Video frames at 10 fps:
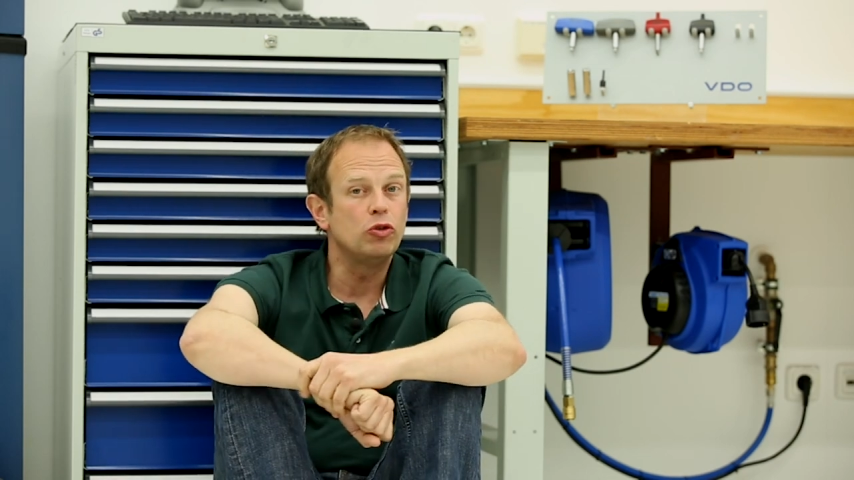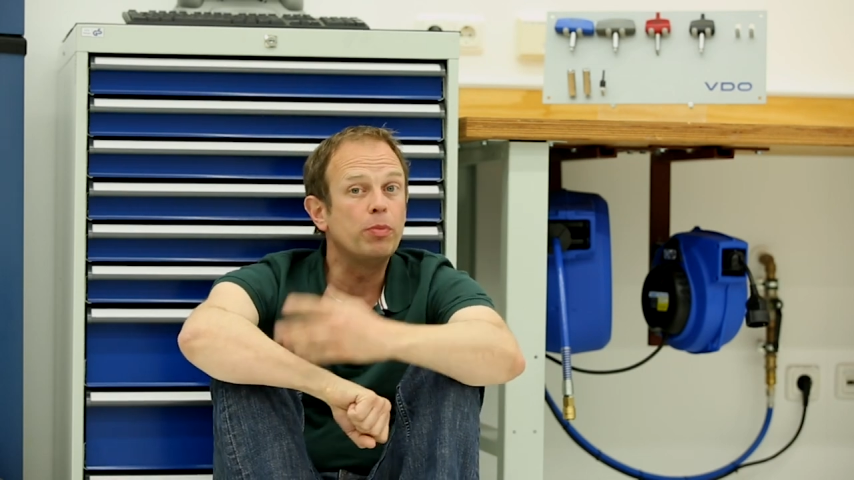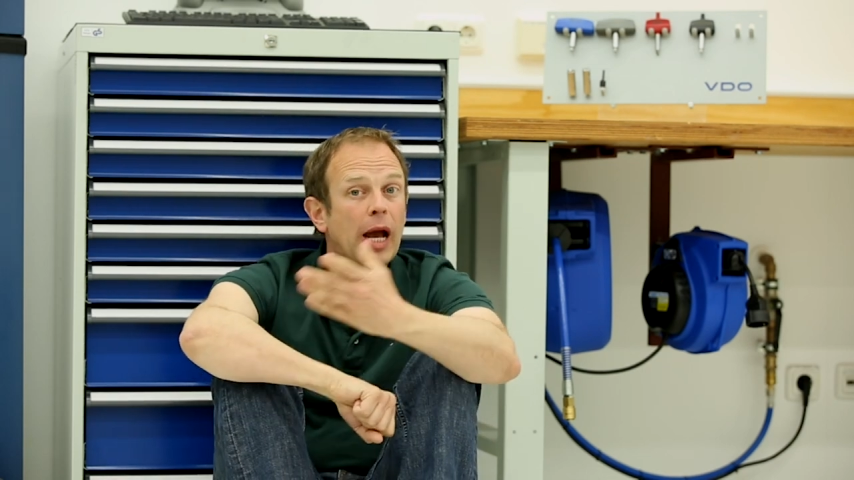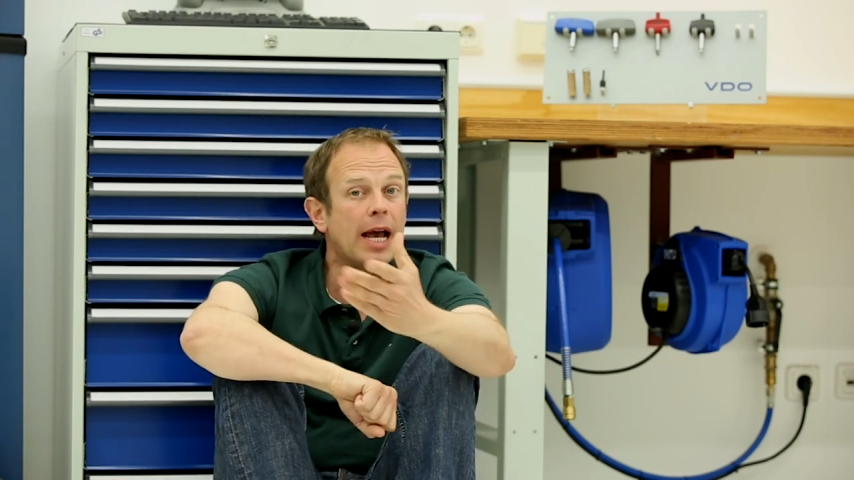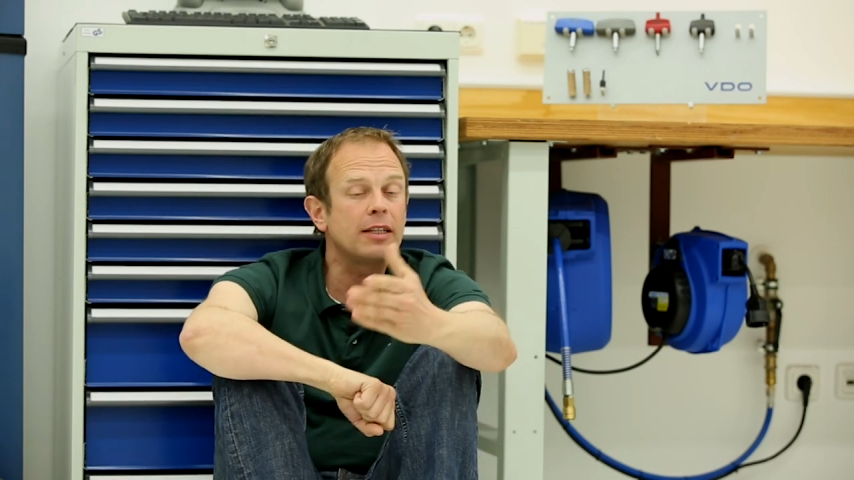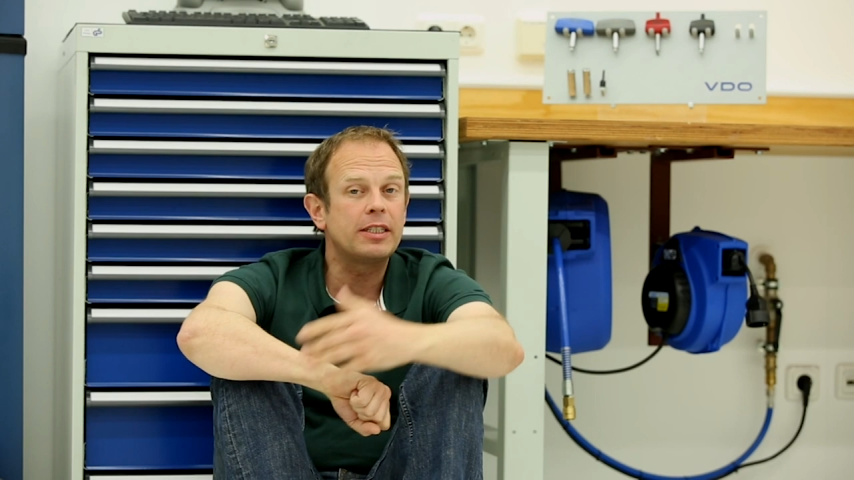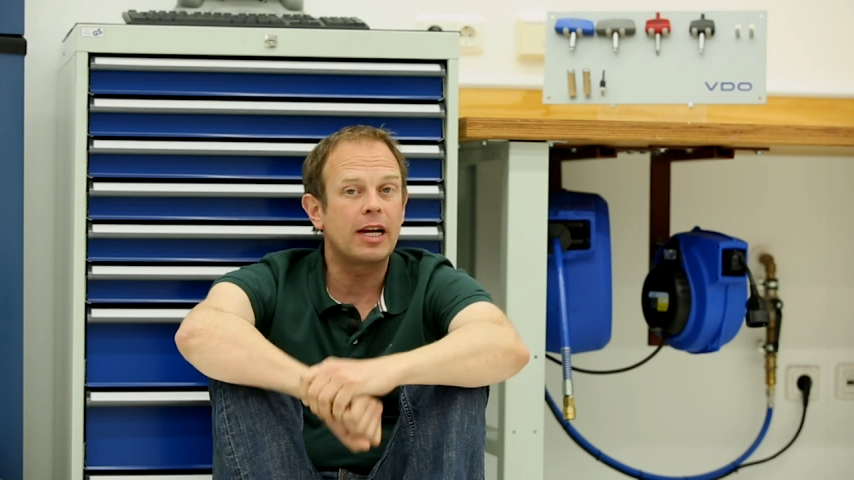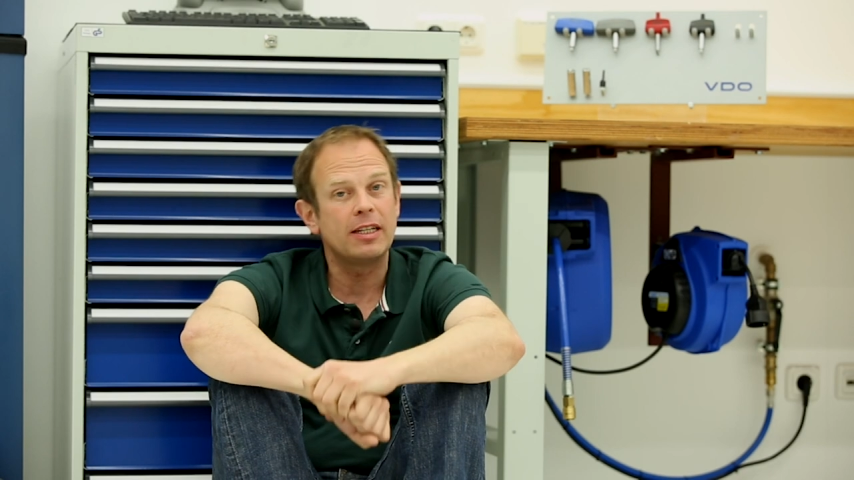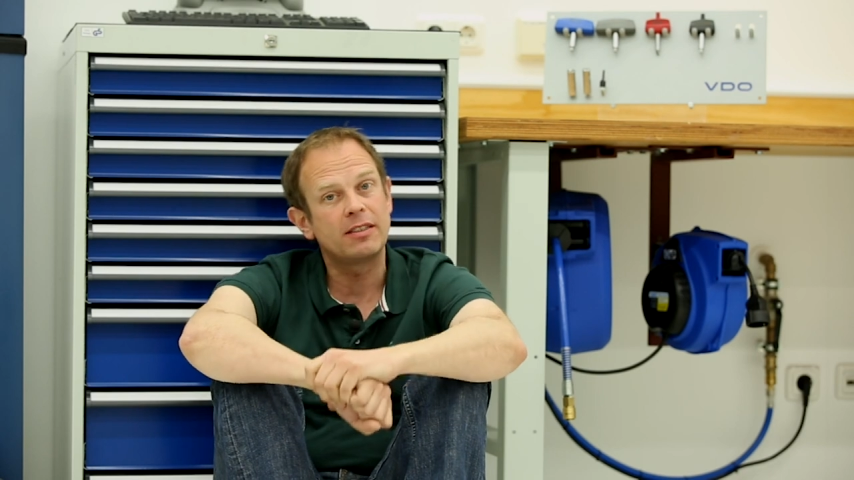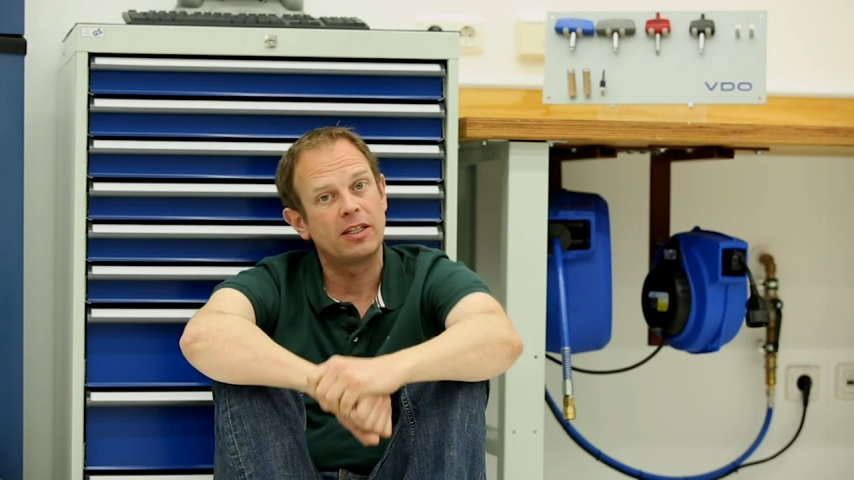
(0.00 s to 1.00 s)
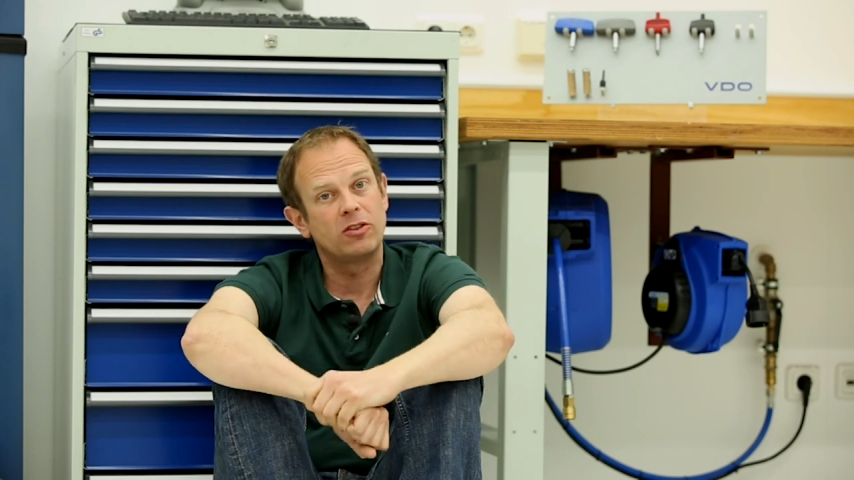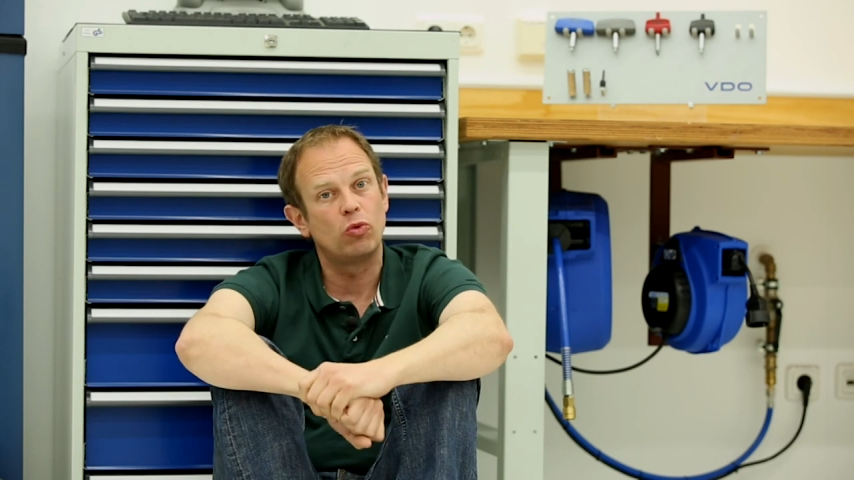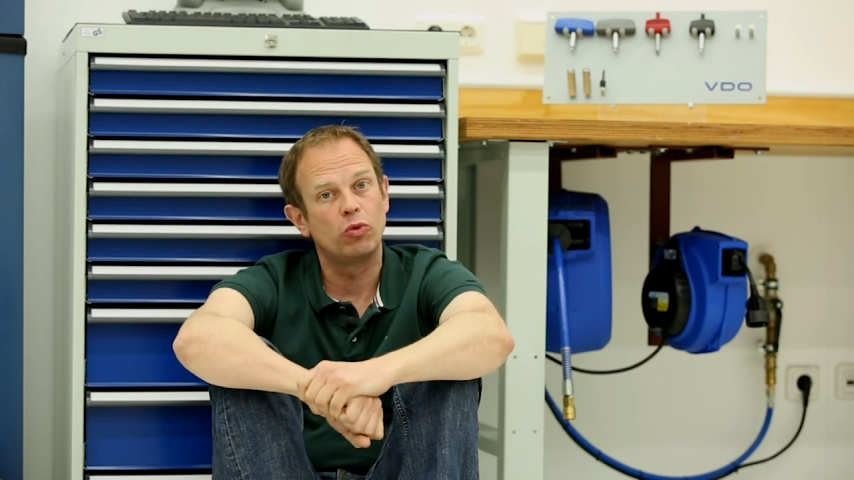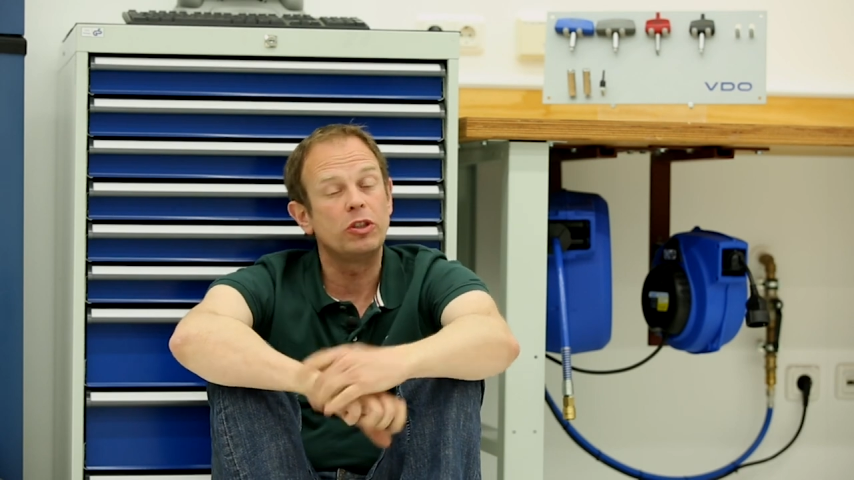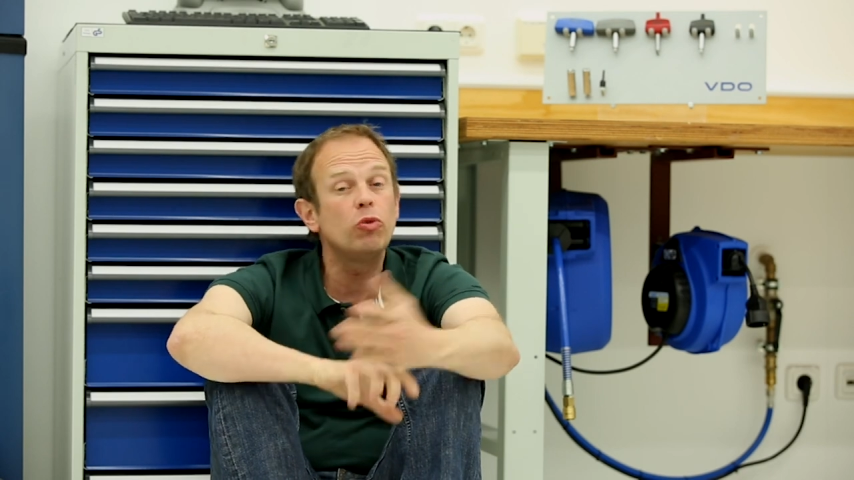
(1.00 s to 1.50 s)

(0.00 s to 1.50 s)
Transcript: über RDKS-Sensoren,